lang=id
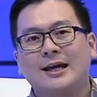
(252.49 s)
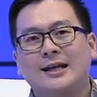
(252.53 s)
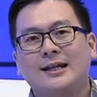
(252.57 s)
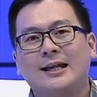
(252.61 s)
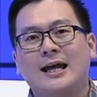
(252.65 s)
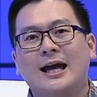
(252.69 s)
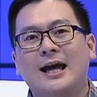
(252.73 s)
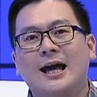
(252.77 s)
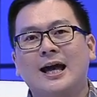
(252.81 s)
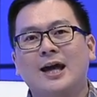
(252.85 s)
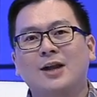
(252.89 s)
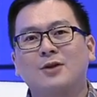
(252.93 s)

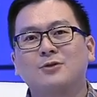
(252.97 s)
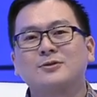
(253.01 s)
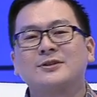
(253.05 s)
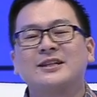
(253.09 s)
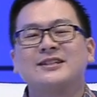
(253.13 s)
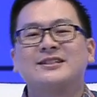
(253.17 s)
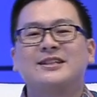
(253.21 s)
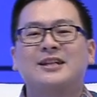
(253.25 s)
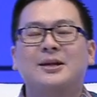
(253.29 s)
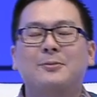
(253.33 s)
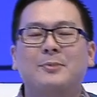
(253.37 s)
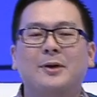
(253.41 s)
Dan
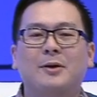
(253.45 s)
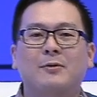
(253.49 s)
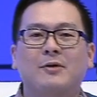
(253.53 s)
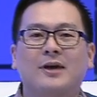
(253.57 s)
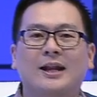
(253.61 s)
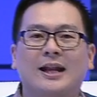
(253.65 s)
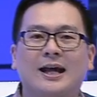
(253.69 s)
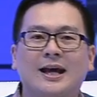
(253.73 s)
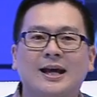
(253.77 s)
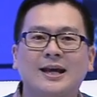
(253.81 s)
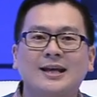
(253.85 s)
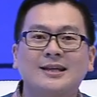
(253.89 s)
usai jeda
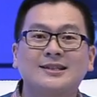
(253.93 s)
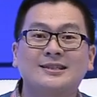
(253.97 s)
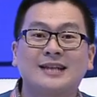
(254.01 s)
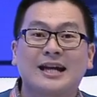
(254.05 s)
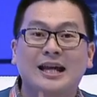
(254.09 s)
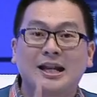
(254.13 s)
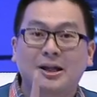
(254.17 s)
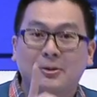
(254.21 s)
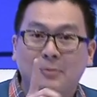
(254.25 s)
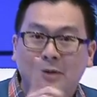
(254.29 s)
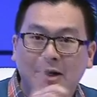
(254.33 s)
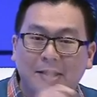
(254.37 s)
pariwara,
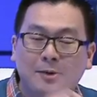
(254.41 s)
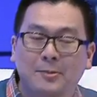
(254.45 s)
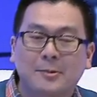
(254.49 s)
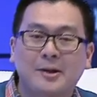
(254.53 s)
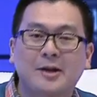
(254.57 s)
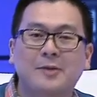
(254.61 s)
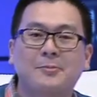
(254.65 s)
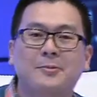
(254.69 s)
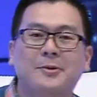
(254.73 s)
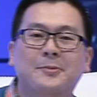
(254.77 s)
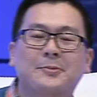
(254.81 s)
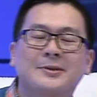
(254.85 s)
jangan
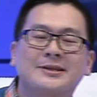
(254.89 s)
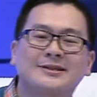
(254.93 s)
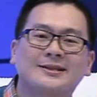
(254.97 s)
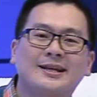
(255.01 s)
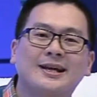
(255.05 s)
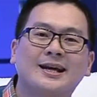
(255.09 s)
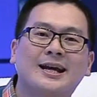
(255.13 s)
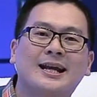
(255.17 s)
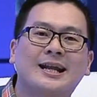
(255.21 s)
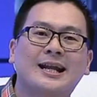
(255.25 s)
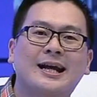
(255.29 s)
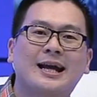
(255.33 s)
kemana-mana
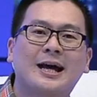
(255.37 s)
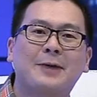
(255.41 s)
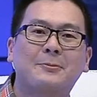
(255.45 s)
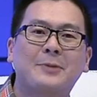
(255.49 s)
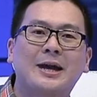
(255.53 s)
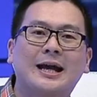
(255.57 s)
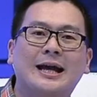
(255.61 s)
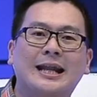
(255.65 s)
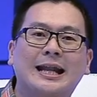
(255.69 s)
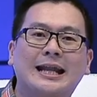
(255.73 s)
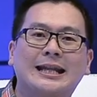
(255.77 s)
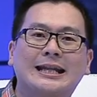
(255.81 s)
permisa karena
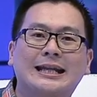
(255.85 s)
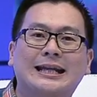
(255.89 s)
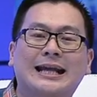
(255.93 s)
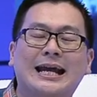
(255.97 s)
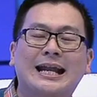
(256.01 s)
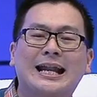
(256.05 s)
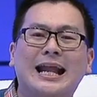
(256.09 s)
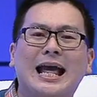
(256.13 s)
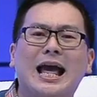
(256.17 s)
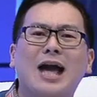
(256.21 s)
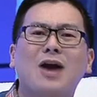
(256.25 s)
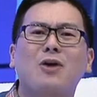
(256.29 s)
kami akan
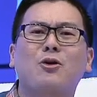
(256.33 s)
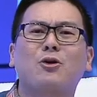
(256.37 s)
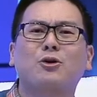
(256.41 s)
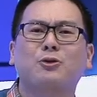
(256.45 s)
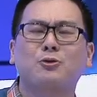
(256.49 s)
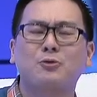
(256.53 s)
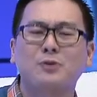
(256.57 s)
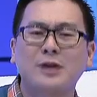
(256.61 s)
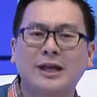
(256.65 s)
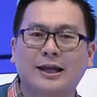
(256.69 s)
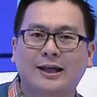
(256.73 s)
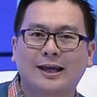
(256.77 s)
hadirkan
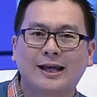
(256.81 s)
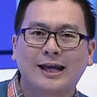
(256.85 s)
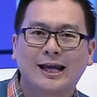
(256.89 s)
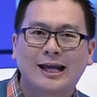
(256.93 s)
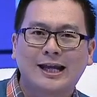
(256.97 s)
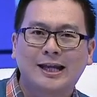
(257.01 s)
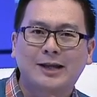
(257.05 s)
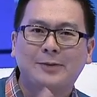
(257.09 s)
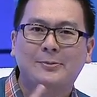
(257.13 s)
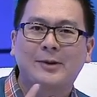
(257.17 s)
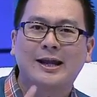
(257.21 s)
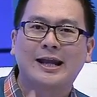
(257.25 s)
angkot
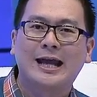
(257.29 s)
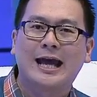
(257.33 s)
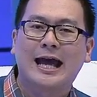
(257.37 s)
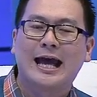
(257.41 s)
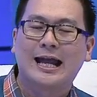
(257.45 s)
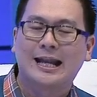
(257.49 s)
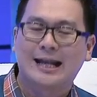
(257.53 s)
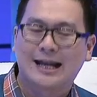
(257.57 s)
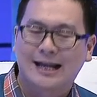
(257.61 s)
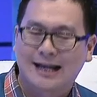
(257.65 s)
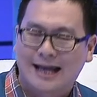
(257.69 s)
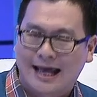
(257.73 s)
unik di mana
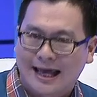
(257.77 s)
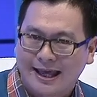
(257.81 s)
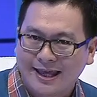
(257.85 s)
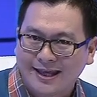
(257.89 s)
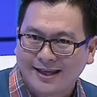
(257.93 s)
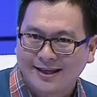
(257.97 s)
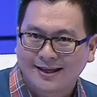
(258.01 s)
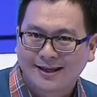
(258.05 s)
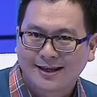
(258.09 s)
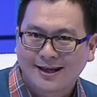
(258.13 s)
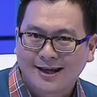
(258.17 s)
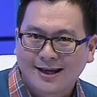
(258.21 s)
Anda
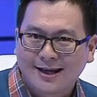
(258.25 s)
naik